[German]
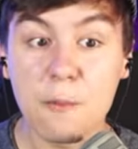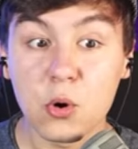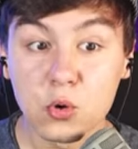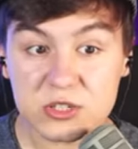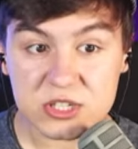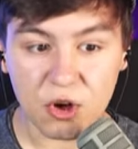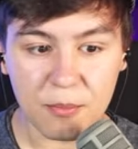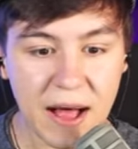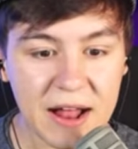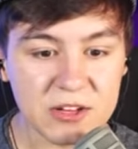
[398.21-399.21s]
Plus
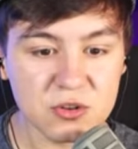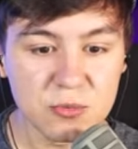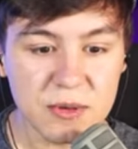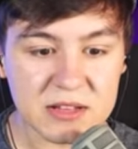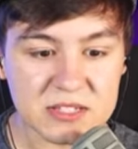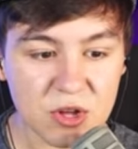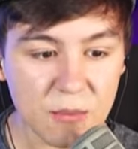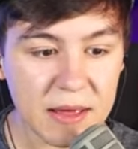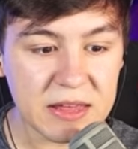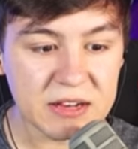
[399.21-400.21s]
nochmal, ich hole mir jetzt
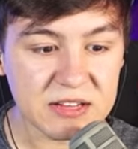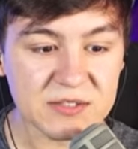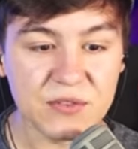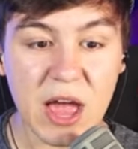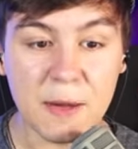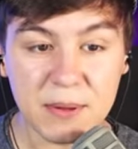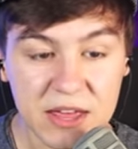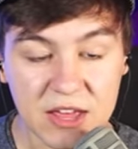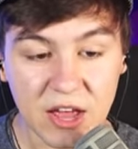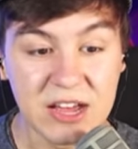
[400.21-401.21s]
nochmal hier das
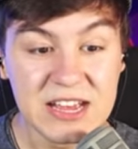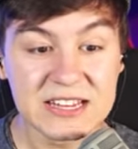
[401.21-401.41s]
VIP.